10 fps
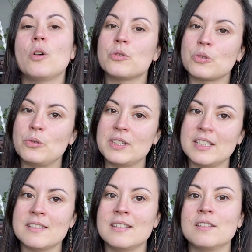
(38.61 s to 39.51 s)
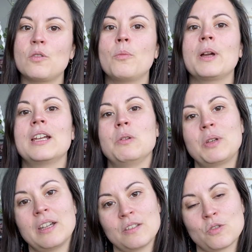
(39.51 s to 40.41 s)
entre le 15 décembre et le
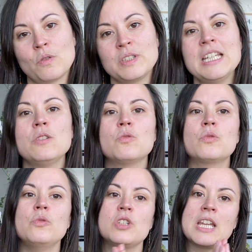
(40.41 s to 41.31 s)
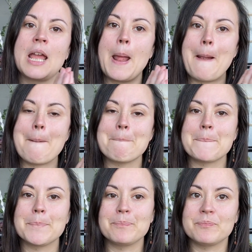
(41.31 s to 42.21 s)
15 janvier. Du coup, j'ai
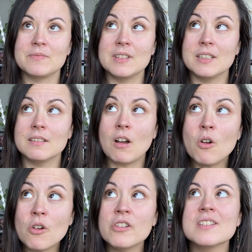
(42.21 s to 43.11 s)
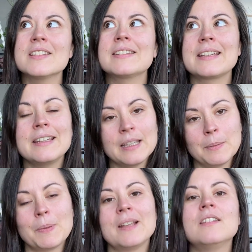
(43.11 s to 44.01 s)
enregistré
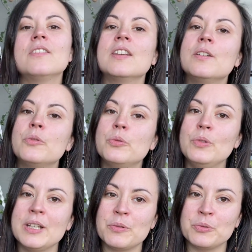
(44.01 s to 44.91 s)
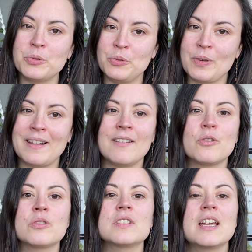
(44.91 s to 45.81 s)
et planifié tous les contenus à
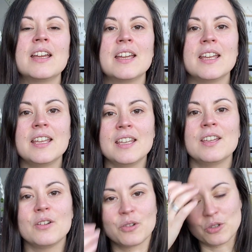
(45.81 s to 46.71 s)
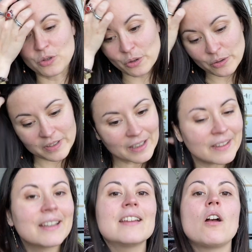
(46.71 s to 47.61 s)
l'avance et euh, je
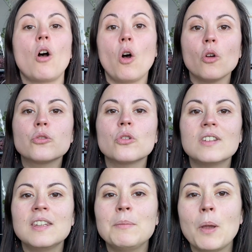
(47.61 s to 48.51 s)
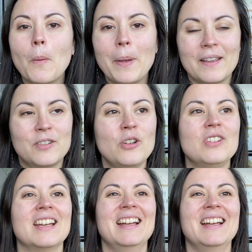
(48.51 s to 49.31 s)
reviendrai entre guillemets en personne